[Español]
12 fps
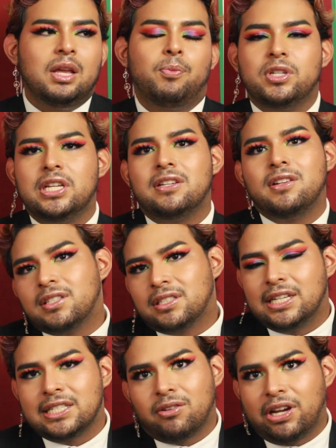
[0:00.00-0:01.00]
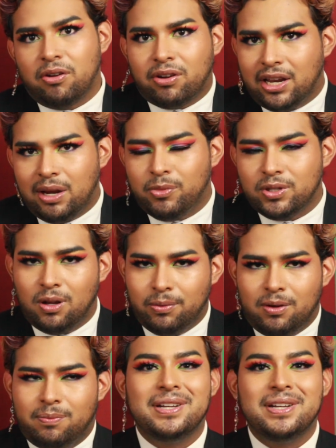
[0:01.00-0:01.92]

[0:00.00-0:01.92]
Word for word: Y pues eso es lo, es lo que no queremos, obvio.